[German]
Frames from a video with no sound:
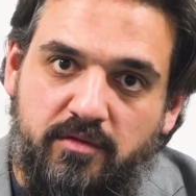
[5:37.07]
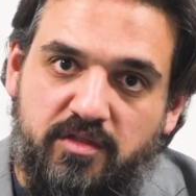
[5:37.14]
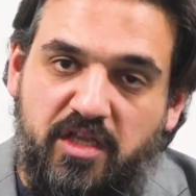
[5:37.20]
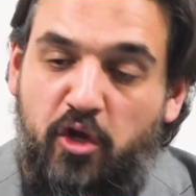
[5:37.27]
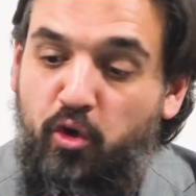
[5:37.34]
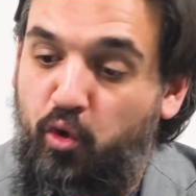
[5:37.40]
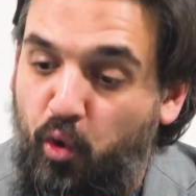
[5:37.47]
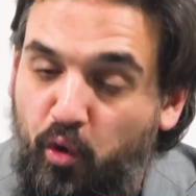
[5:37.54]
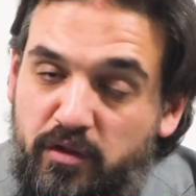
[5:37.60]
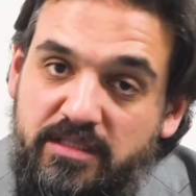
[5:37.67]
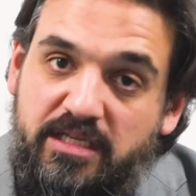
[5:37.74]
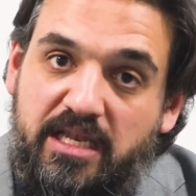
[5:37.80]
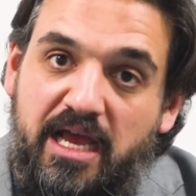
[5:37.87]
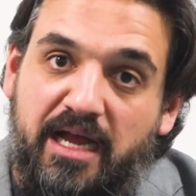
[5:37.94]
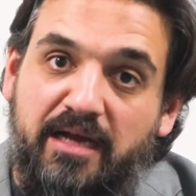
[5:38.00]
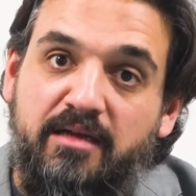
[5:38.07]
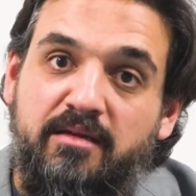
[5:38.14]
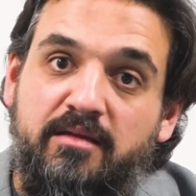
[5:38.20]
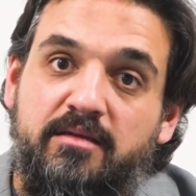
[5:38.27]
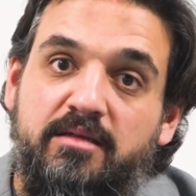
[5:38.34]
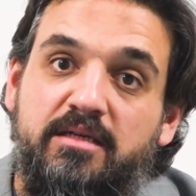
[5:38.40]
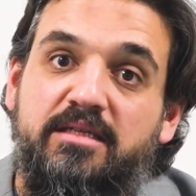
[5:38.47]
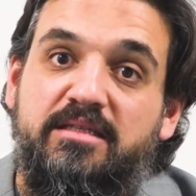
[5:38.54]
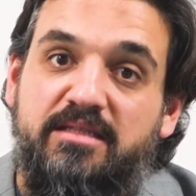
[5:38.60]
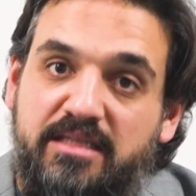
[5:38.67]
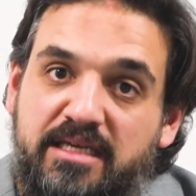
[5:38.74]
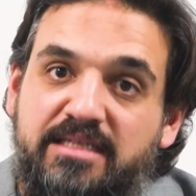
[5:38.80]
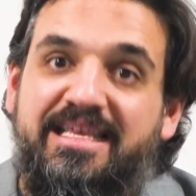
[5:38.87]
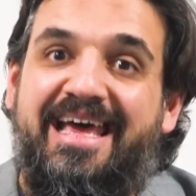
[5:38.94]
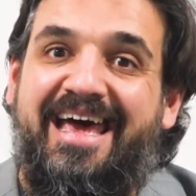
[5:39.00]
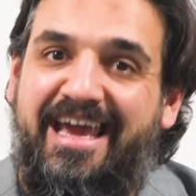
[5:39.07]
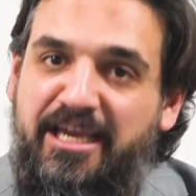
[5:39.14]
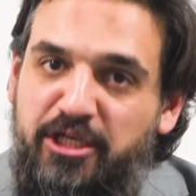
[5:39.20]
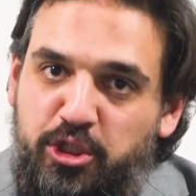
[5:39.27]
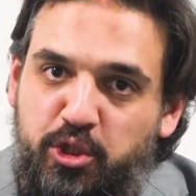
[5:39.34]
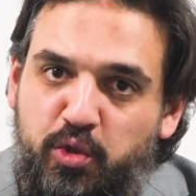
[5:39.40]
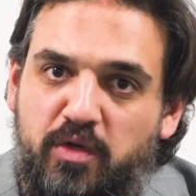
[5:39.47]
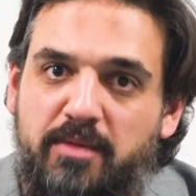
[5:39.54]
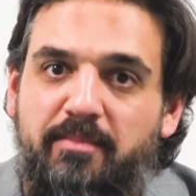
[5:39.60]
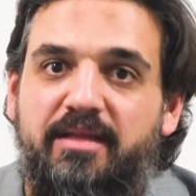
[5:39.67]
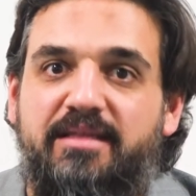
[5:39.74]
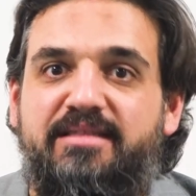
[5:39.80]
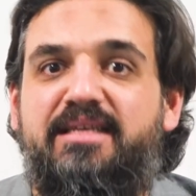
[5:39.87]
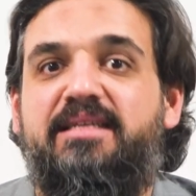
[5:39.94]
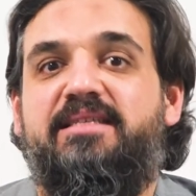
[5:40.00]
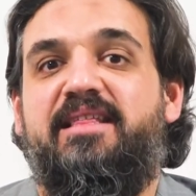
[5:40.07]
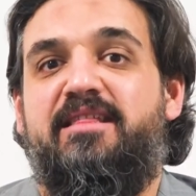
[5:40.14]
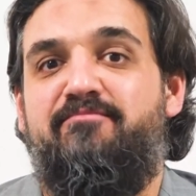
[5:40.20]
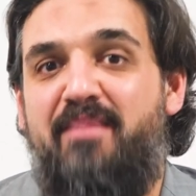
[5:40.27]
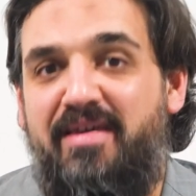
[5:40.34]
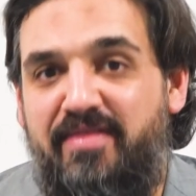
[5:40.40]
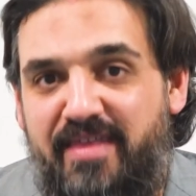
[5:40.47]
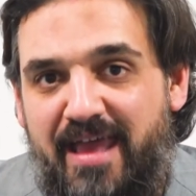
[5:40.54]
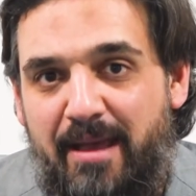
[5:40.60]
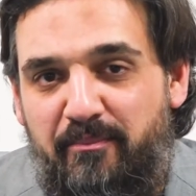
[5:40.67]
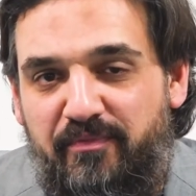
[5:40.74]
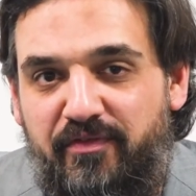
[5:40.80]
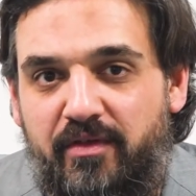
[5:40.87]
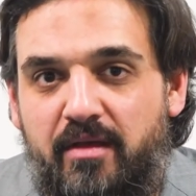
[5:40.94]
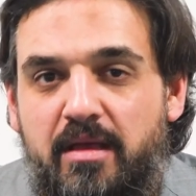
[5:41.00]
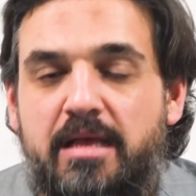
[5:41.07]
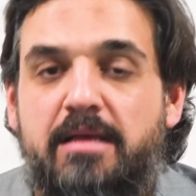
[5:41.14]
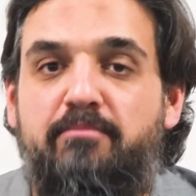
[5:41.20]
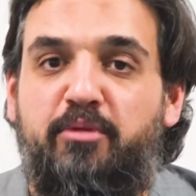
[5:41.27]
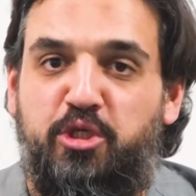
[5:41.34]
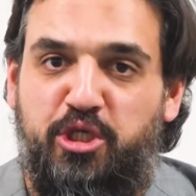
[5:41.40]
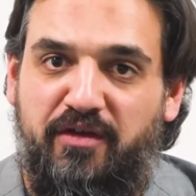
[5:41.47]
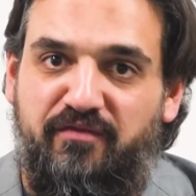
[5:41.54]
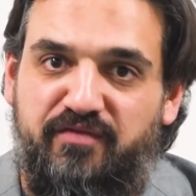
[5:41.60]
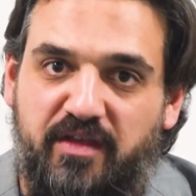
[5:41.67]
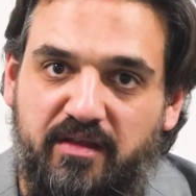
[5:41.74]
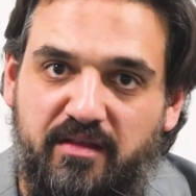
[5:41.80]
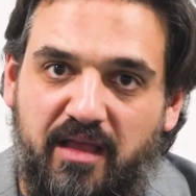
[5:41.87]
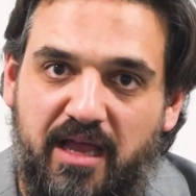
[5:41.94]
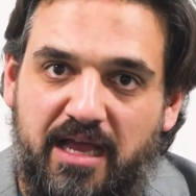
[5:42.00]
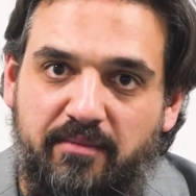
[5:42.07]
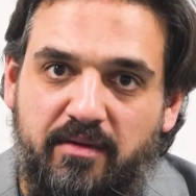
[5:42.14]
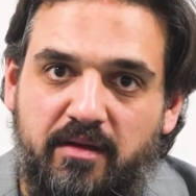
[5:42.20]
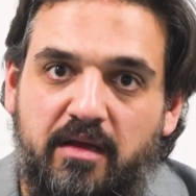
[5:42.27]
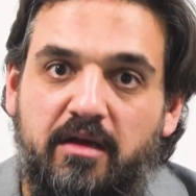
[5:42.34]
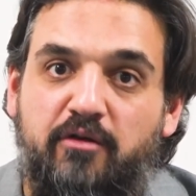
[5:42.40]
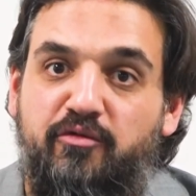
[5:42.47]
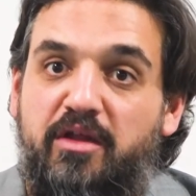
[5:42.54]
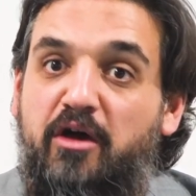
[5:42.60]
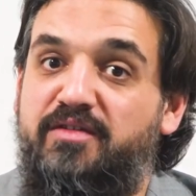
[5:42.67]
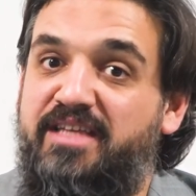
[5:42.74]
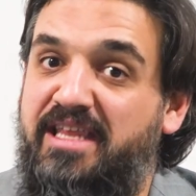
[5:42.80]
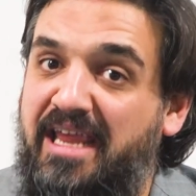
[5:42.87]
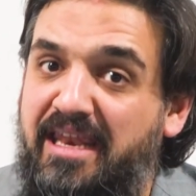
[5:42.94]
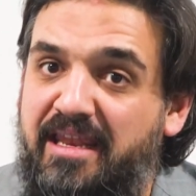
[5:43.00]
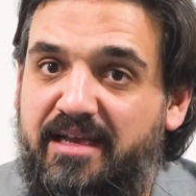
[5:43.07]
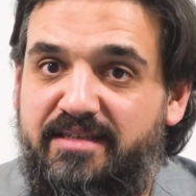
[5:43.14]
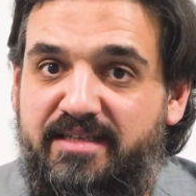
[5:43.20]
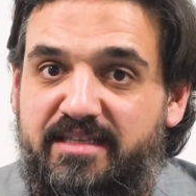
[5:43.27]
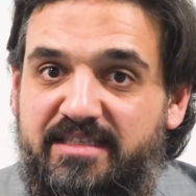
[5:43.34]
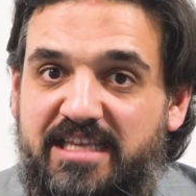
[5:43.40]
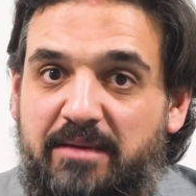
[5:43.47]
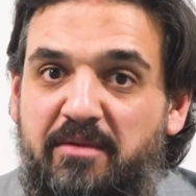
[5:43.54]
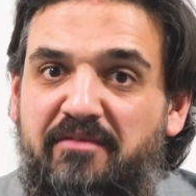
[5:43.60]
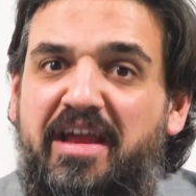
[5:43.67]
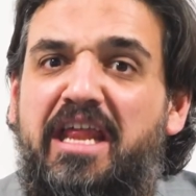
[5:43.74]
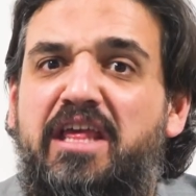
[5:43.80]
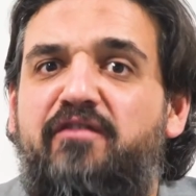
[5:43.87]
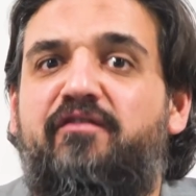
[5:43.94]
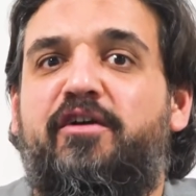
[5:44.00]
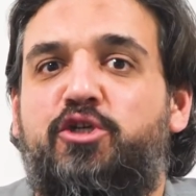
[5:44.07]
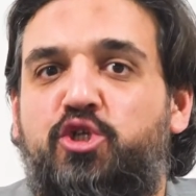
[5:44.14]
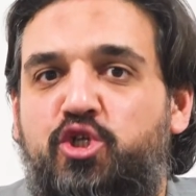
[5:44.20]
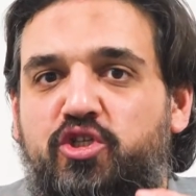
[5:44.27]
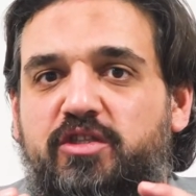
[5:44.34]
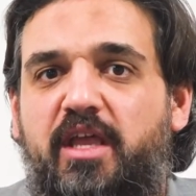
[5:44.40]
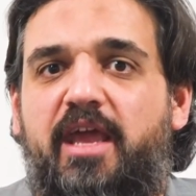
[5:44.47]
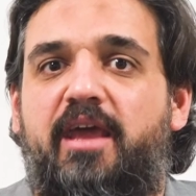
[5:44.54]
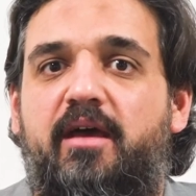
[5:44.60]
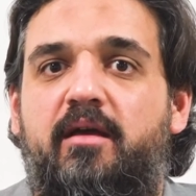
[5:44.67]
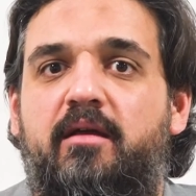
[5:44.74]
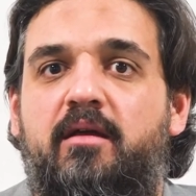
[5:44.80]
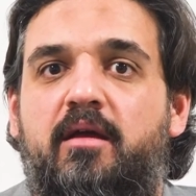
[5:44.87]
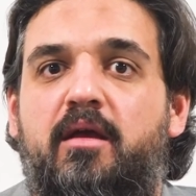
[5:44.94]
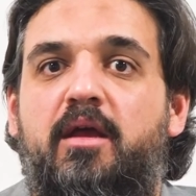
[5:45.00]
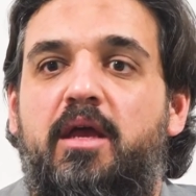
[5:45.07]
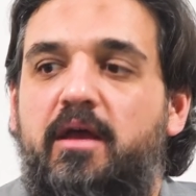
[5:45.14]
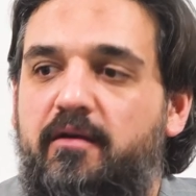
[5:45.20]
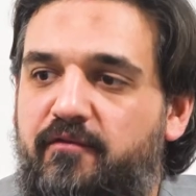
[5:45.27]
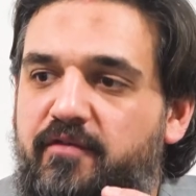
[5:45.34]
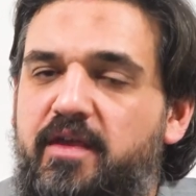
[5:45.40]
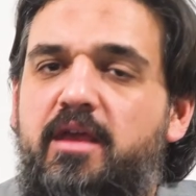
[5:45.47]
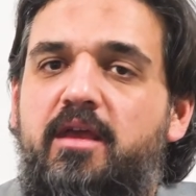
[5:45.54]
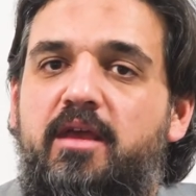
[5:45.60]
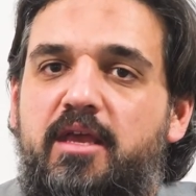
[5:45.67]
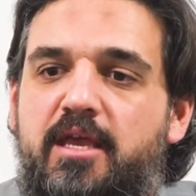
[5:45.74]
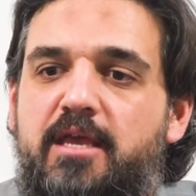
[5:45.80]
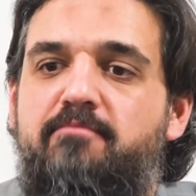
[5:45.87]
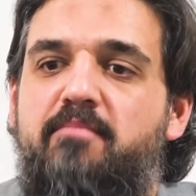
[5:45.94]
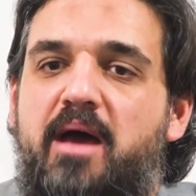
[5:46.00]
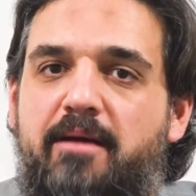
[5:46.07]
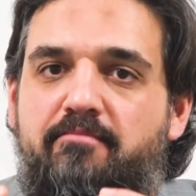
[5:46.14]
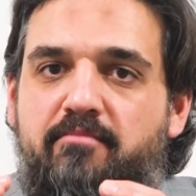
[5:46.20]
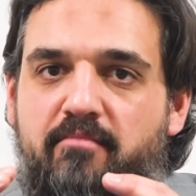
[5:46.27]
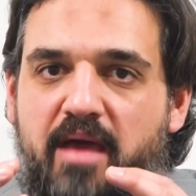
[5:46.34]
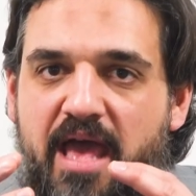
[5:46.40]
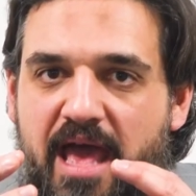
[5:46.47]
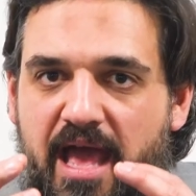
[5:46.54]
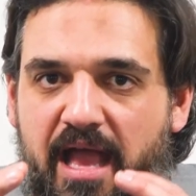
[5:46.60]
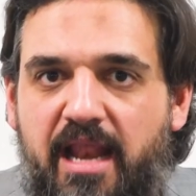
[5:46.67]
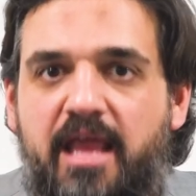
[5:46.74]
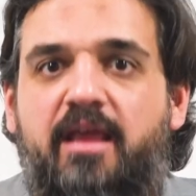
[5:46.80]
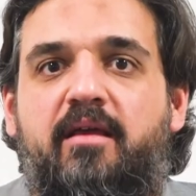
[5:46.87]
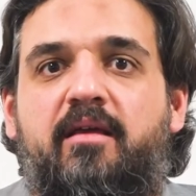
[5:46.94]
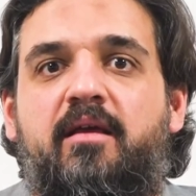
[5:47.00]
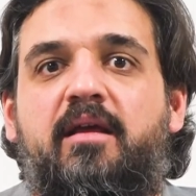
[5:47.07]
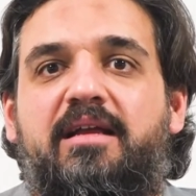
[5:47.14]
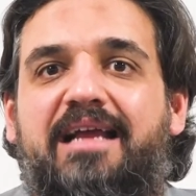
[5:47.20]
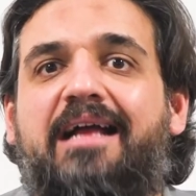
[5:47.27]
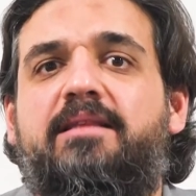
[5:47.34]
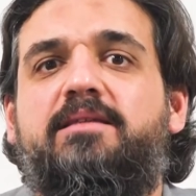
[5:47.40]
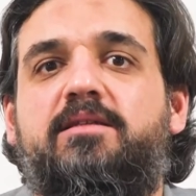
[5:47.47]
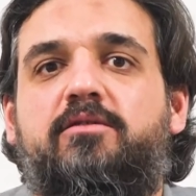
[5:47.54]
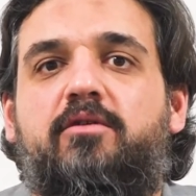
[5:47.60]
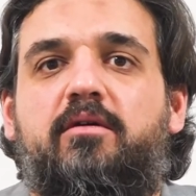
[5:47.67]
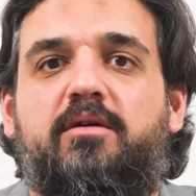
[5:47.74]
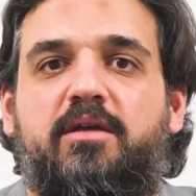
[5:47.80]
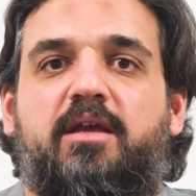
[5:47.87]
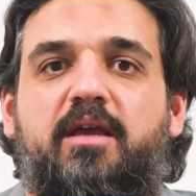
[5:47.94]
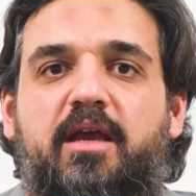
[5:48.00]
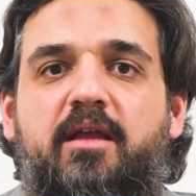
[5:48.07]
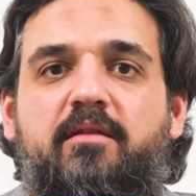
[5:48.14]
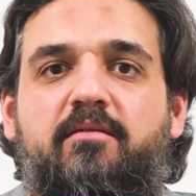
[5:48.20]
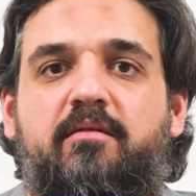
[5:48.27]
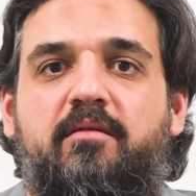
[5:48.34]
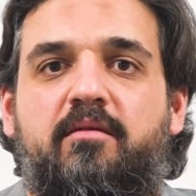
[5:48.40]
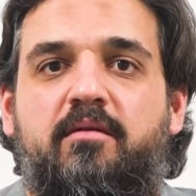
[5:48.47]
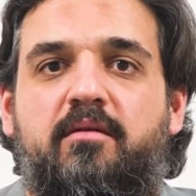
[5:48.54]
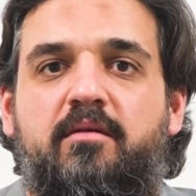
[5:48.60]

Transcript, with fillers: den Grundlagen dieser Rechtsschule, dieses Madhabs beschäftigt habe und auseinandergesetzt habe. Wenn ich verstehe, wie Imam Malik ganz konkret